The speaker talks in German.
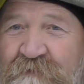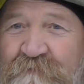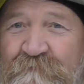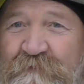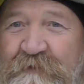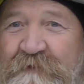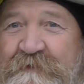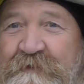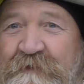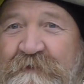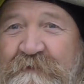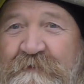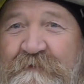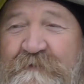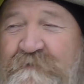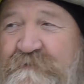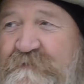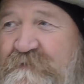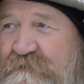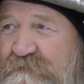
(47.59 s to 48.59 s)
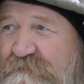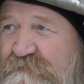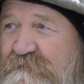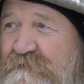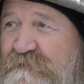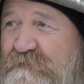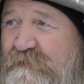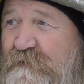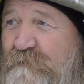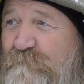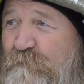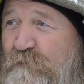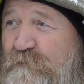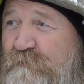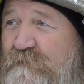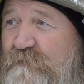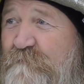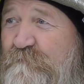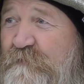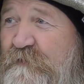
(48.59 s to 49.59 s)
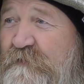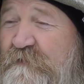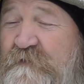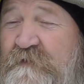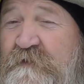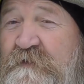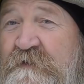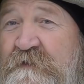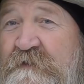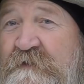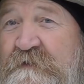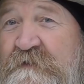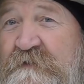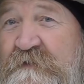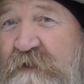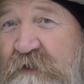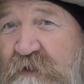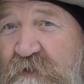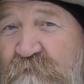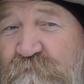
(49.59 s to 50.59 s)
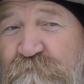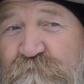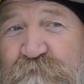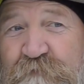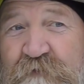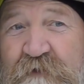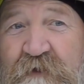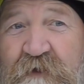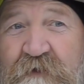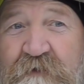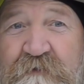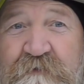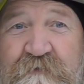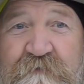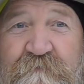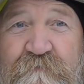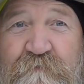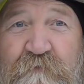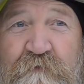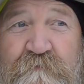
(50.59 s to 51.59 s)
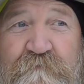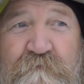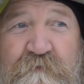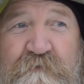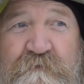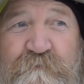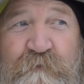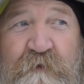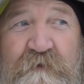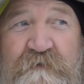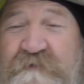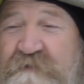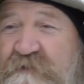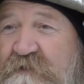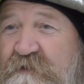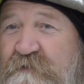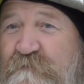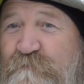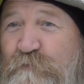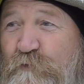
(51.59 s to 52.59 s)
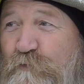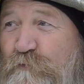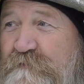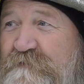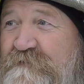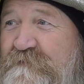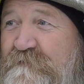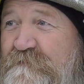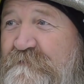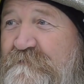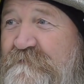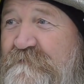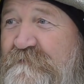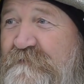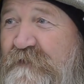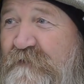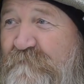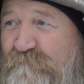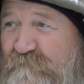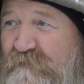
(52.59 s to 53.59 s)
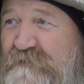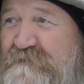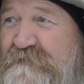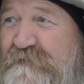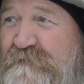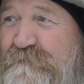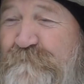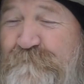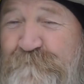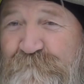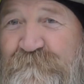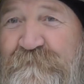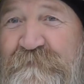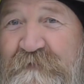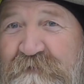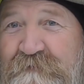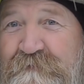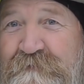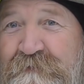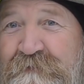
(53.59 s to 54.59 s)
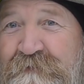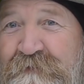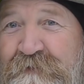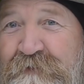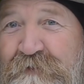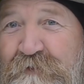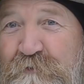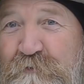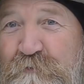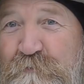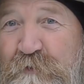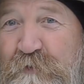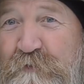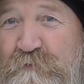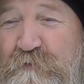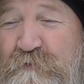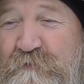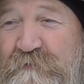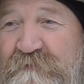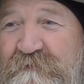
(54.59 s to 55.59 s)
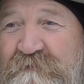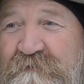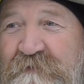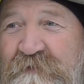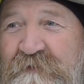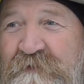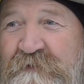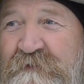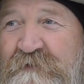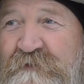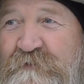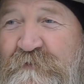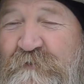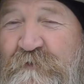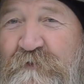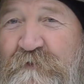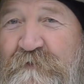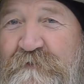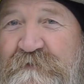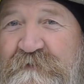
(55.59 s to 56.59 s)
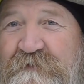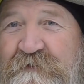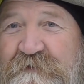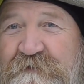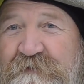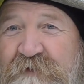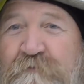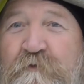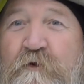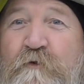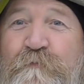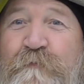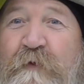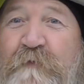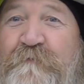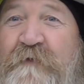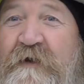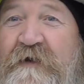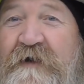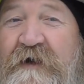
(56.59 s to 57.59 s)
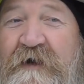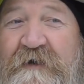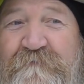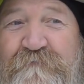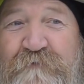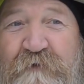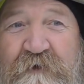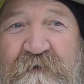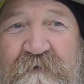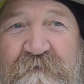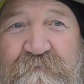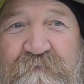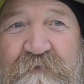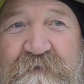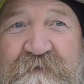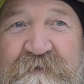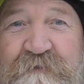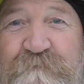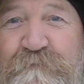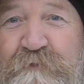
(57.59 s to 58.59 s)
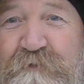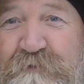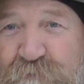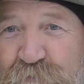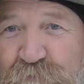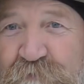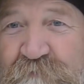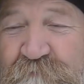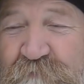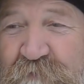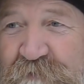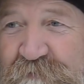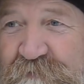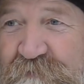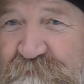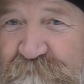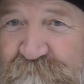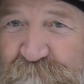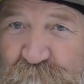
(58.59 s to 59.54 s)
Wichtig ist die richtigen Klamotten dabei. Ja, und vielleicht wollen wir uns mal einen Tee brutzeln am Wasser. Ne? Oder also mal gucken. Und da guckt man mal einfach, was gibt es so in der Wildnis.